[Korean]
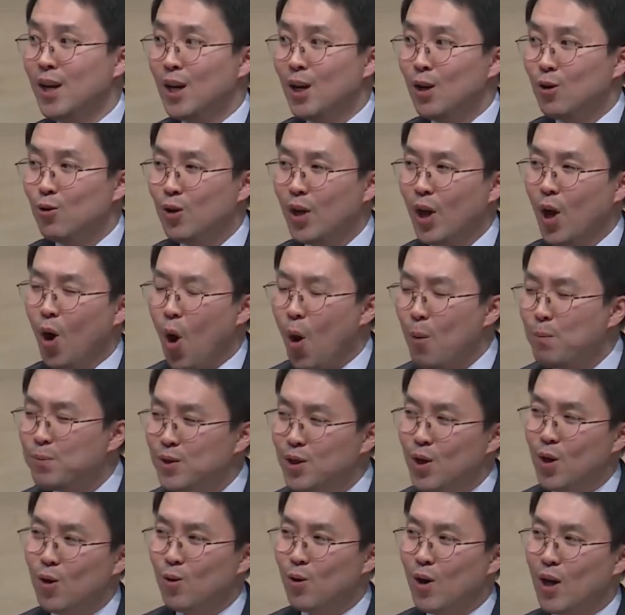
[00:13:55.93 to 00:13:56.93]
우리의
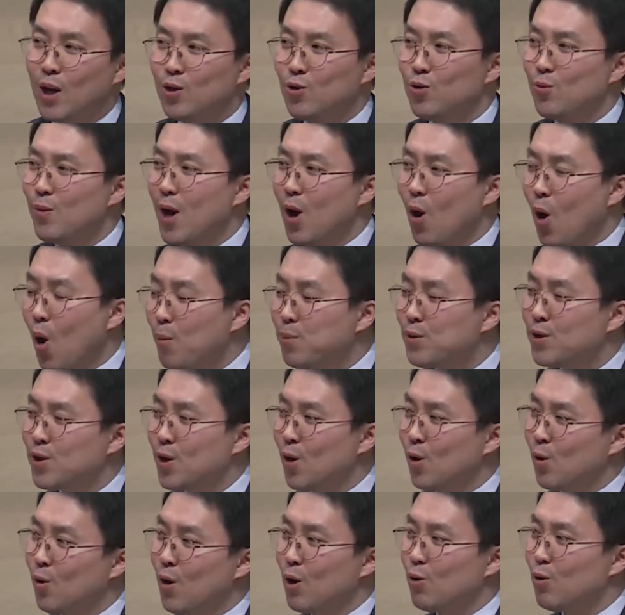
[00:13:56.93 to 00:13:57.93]
업적과 수많은
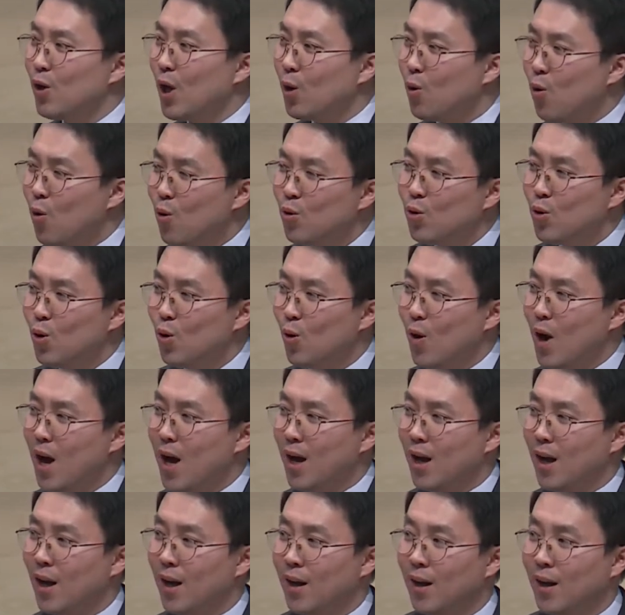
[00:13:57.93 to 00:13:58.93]
업적과 우리의
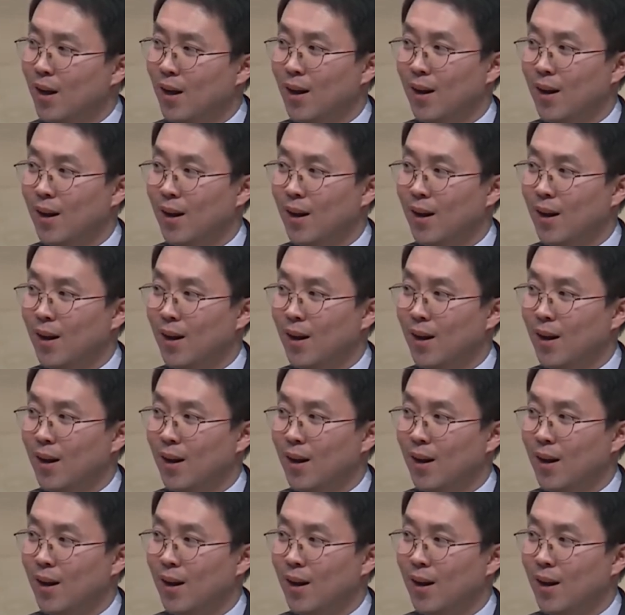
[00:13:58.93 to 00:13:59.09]
공로와